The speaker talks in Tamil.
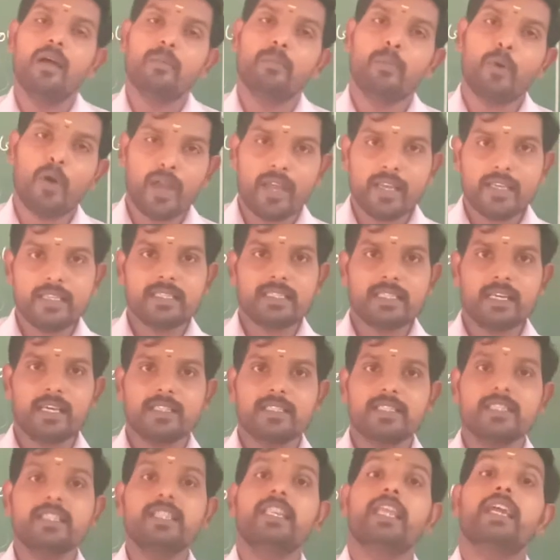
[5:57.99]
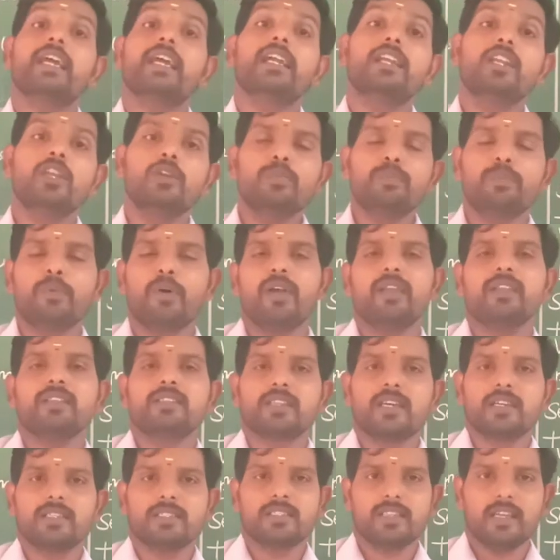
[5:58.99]
பாயிண்ட் சார்ஜ் நெகட்டிவ்
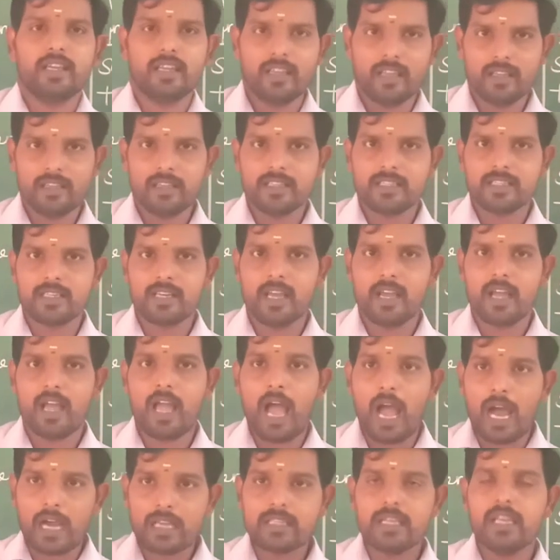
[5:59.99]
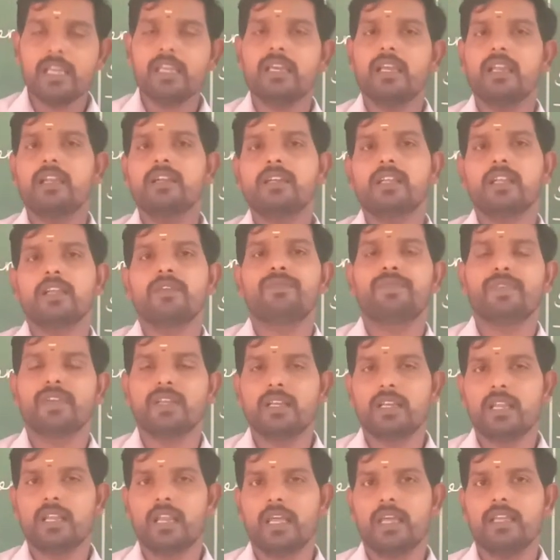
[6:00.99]
பாயிண்ட் சார்ஜாக இருந்துச்சுன்னா அதில் எலக்ட்ரிக்
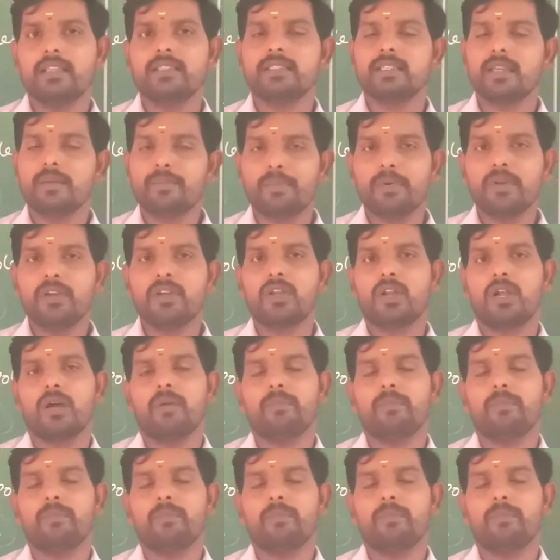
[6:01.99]
ஃபீல்டு லைன்ஸ் எப்படி ட்ரா